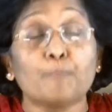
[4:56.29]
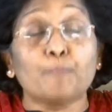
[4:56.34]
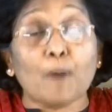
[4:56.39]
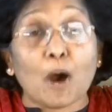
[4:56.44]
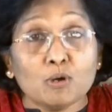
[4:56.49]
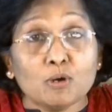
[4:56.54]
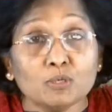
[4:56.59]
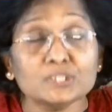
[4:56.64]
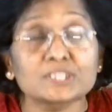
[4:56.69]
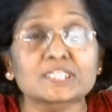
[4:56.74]

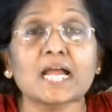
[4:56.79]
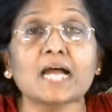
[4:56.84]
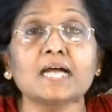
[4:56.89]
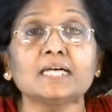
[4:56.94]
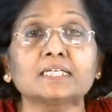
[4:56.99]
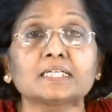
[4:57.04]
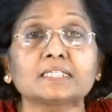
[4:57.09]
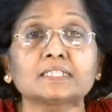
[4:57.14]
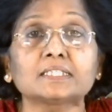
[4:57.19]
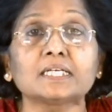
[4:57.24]
బహు
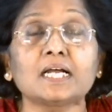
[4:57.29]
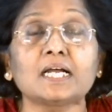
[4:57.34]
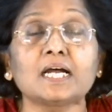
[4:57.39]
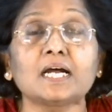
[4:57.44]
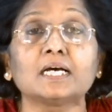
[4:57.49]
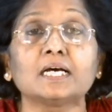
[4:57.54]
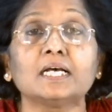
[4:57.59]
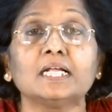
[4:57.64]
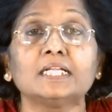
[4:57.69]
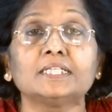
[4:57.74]
జాగ్రత్తగా
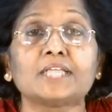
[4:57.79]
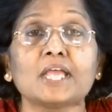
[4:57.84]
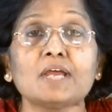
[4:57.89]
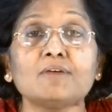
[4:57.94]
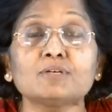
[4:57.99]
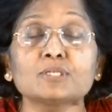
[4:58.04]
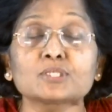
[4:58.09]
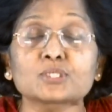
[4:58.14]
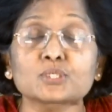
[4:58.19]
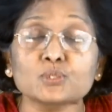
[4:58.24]

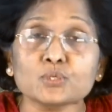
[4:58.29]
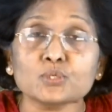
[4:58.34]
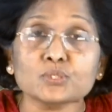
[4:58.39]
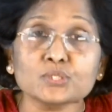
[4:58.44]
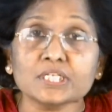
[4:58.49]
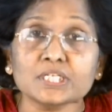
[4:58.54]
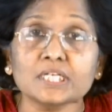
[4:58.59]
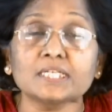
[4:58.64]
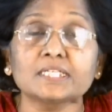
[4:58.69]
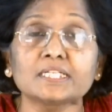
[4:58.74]
దేవుడు
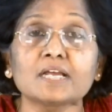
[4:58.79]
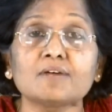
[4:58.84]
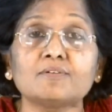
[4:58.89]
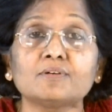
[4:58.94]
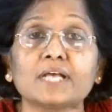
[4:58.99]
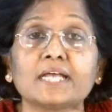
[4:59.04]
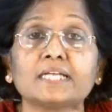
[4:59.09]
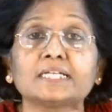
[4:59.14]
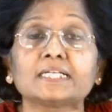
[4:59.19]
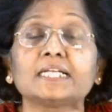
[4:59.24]
చూస్తున్న
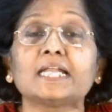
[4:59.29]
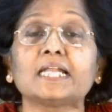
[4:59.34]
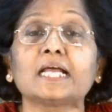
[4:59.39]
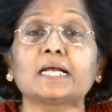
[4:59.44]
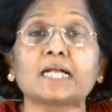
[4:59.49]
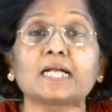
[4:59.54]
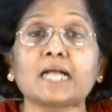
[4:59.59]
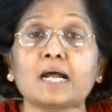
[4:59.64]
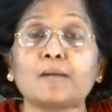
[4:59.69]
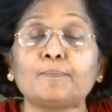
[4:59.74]
దేవుడు ఆయనకి
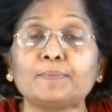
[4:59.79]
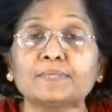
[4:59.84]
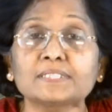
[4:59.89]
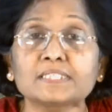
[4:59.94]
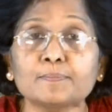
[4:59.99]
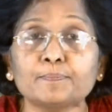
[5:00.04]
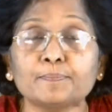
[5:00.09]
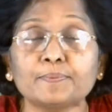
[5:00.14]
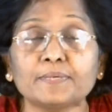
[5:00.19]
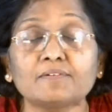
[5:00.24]
లెక్క
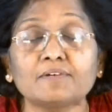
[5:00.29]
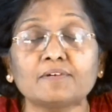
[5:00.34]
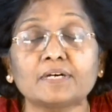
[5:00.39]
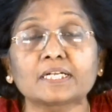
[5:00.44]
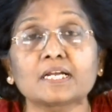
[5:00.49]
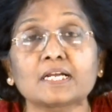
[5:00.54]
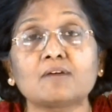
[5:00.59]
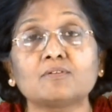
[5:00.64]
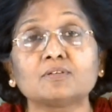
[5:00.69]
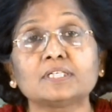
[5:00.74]
అప్పజెప్పే
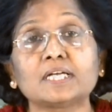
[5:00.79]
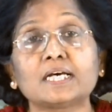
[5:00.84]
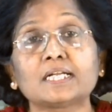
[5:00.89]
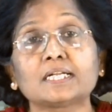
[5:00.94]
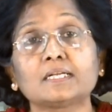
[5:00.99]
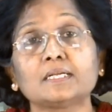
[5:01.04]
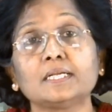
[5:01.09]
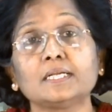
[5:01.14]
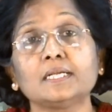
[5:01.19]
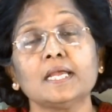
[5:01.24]
వారిగా
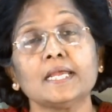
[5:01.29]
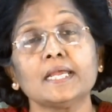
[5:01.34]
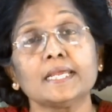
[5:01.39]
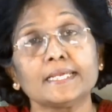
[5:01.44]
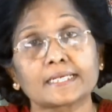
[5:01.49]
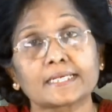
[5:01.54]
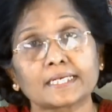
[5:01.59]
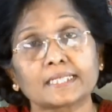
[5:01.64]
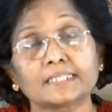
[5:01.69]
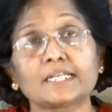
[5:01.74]
ఉండాలని
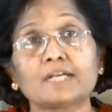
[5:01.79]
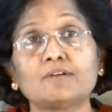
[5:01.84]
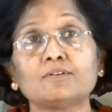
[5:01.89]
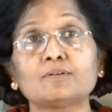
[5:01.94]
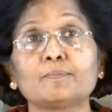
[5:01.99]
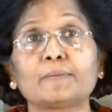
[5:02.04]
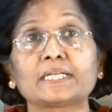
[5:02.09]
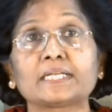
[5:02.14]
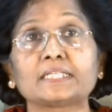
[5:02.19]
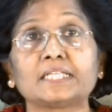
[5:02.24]
ఇక్కడ దేవుడు
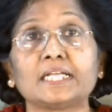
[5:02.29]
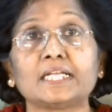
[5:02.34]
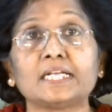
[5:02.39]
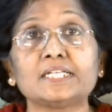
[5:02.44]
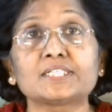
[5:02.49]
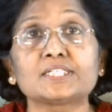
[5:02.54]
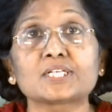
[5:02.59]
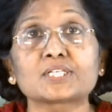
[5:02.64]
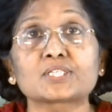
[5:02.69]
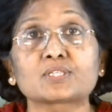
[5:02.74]
మనకి
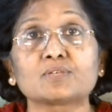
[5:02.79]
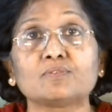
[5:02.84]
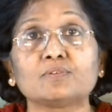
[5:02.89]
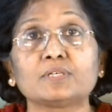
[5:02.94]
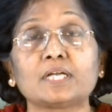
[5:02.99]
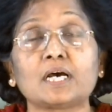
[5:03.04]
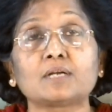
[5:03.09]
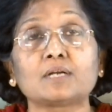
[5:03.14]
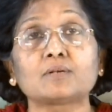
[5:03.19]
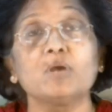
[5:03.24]
తెలియజేస్తూ
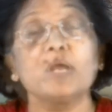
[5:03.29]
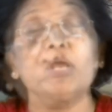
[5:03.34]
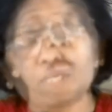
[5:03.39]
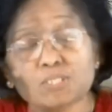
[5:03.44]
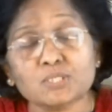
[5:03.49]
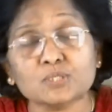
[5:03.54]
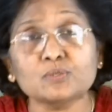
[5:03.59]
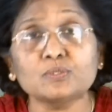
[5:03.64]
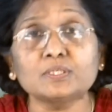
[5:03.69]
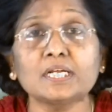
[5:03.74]
ఉన్నారు
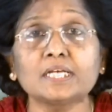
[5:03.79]
పిలుచుకున్న